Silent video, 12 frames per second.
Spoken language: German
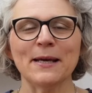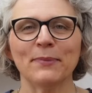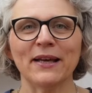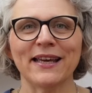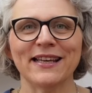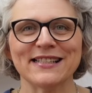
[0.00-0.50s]

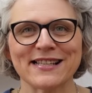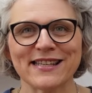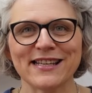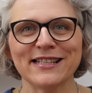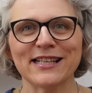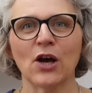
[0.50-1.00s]
dabei
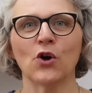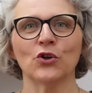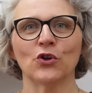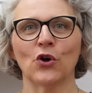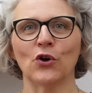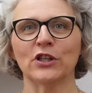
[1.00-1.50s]
sind auch
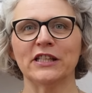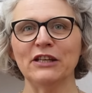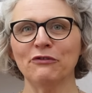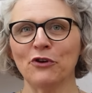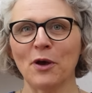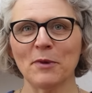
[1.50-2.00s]
noch
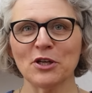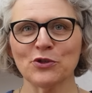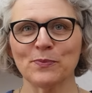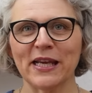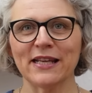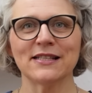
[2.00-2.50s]
die Firma
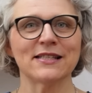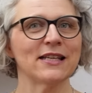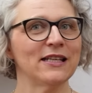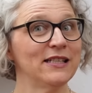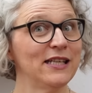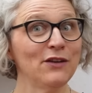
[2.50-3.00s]
Schmetz,
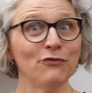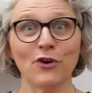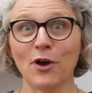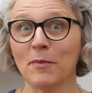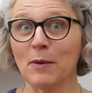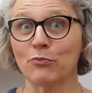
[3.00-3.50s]
die
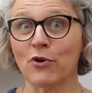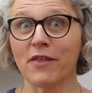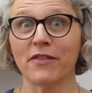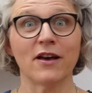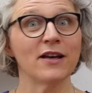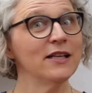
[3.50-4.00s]
Firma
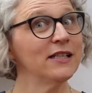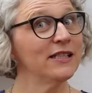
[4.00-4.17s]
Brother,